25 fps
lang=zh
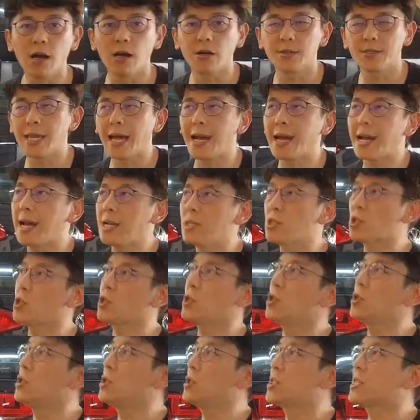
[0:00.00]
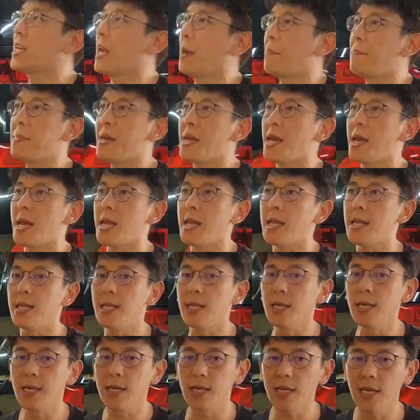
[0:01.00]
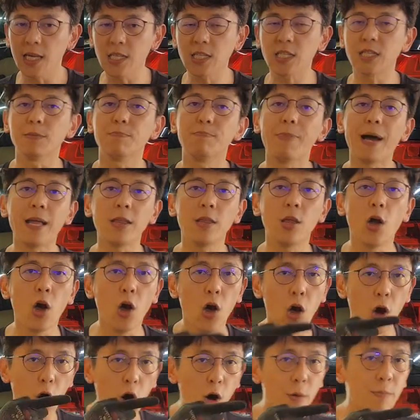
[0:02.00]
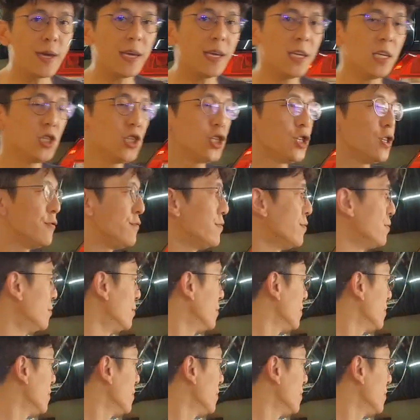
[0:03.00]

哈，大概是前面一指半，后面一指幅。